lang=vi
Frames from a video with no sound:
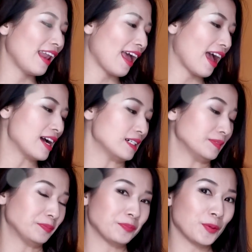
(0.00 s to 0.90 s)

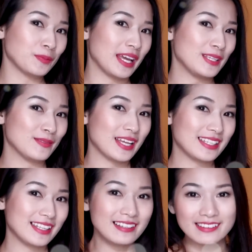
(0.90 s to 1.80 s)
là hôm nay chúng ta
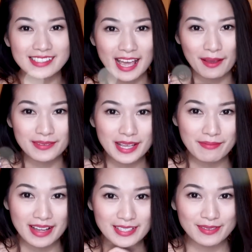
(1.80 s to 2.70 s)
sẽ thử xem
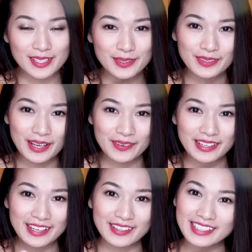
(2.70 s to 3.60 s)
xem là trong chiếc túi này của
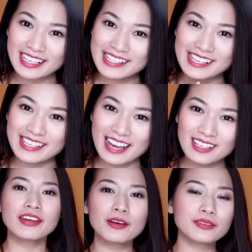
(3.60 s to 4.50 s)
Ly có những cái gì
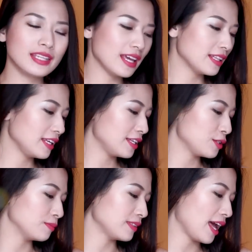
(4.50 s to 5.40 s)
nhá Về đầu tiên thì
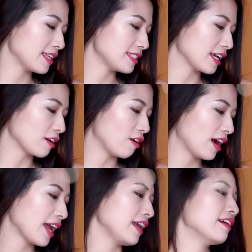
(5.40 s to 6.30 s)
chúng ta sẽ có
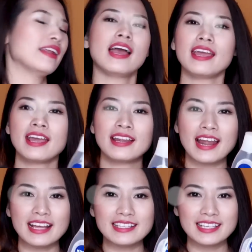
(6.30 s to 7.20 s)
ngay tay ở đây
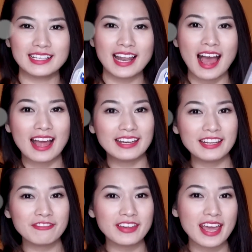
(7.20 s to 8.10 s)
đấy chính là
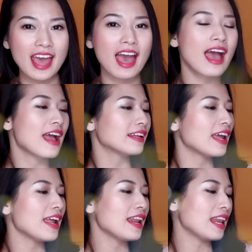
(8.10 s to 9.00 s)
Nivea
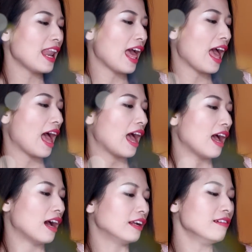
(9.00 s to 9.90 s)
đây là
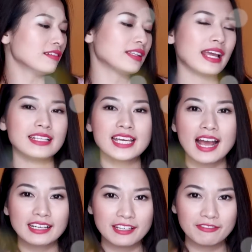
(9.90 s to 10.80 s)
nước tẩy
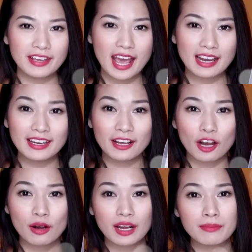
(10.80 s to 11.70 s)
trang Nivea Ly đã
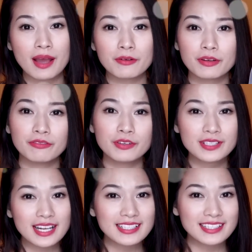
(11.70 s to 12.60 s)
có một cái bài review
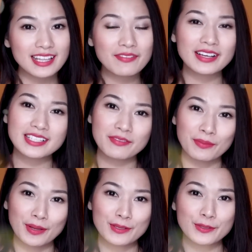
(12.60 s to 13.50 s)
rất là chi tiết về cái sản
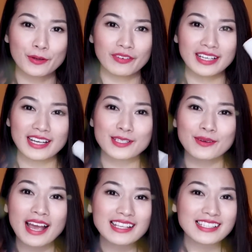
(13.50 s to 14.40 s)
phẩm này rồi và Ly đã
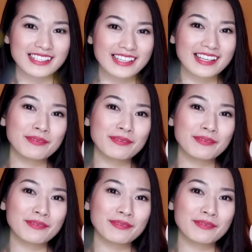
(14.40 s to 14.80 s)
dùng hết sạch sành